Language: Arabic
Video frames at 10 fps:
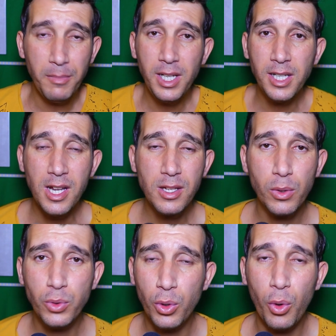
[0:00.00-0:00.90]
ما نلقاش
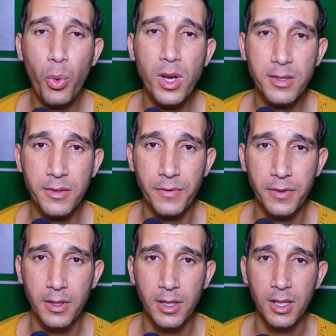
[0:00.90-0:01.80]
صندوق وصف
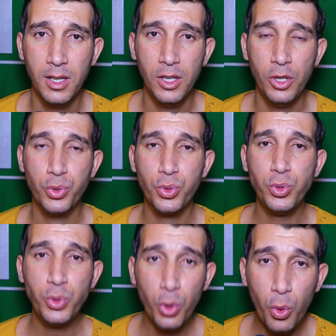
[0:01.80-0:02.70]

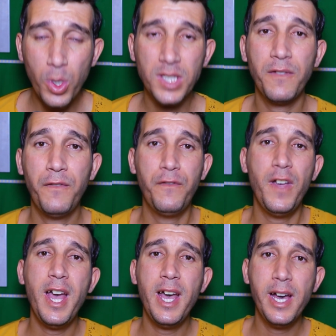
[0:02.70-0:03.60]
صندوق وصف
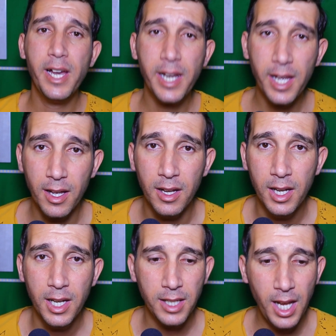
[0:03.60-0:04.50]
فارغ
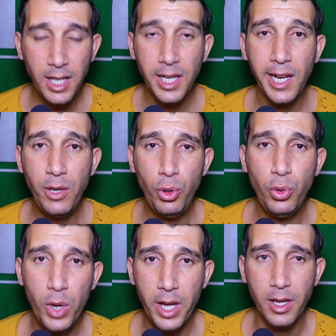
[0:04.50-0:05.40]
كان غير
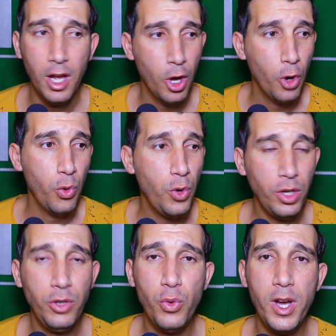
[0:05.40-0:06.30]
العنوان
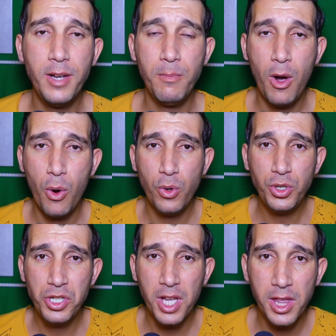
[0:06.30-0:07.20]
والعنوان
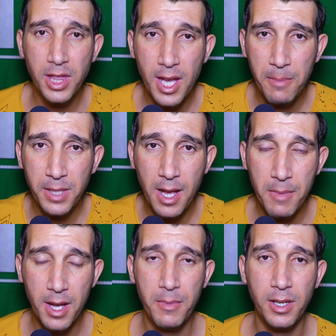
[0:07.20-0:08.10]
ماهوش جذاب
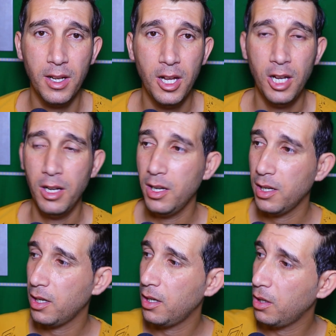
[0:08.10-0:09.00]
تماما
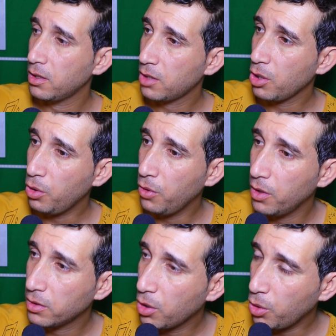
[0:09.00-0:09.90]
أه
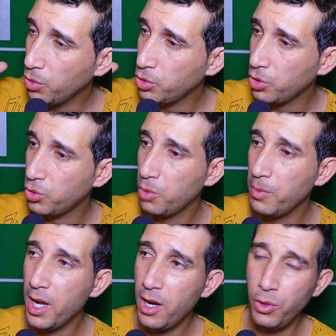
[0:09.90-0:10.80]
تضع تضع
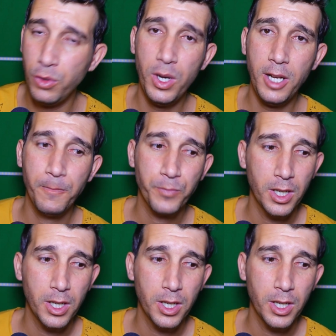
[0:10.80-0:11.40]
جمله عنوان